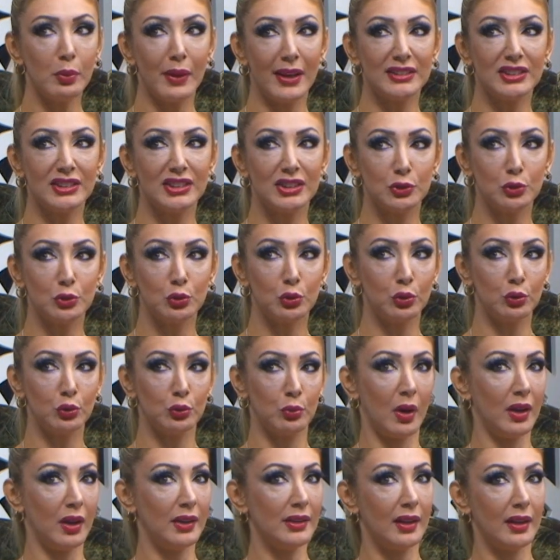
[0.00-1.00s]
Ben şaşırıyordum.
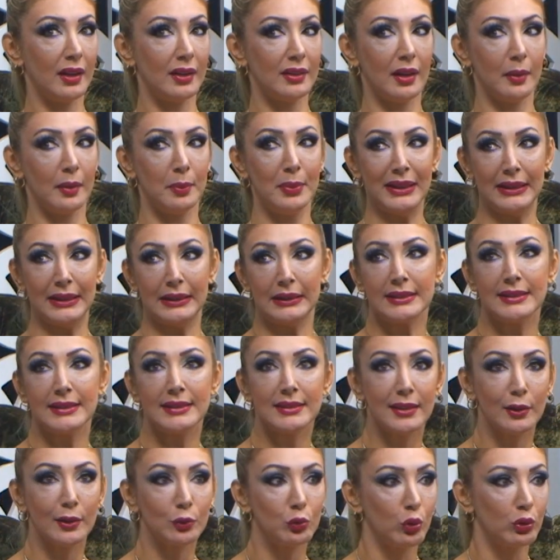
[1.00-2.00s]
Allah Allah beni nasıl
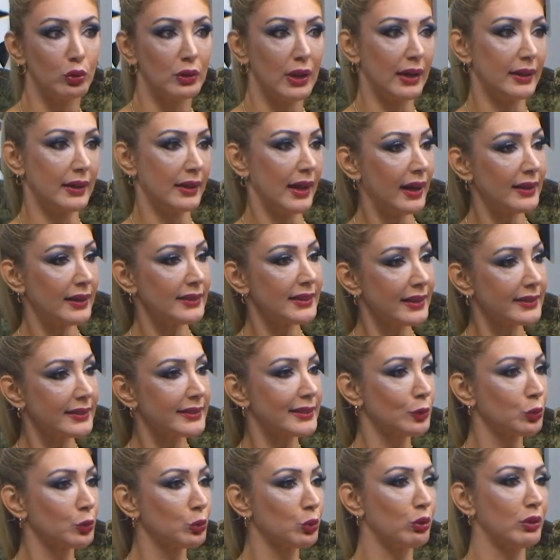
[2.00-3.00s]
tanıyorlar, nereden
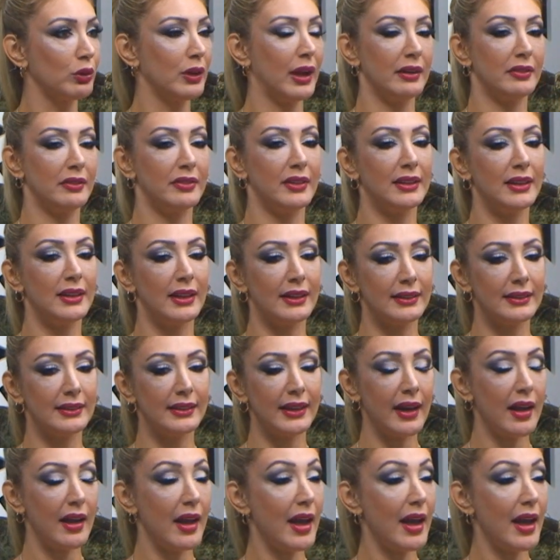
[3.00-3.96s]
tanıyorlar falan diye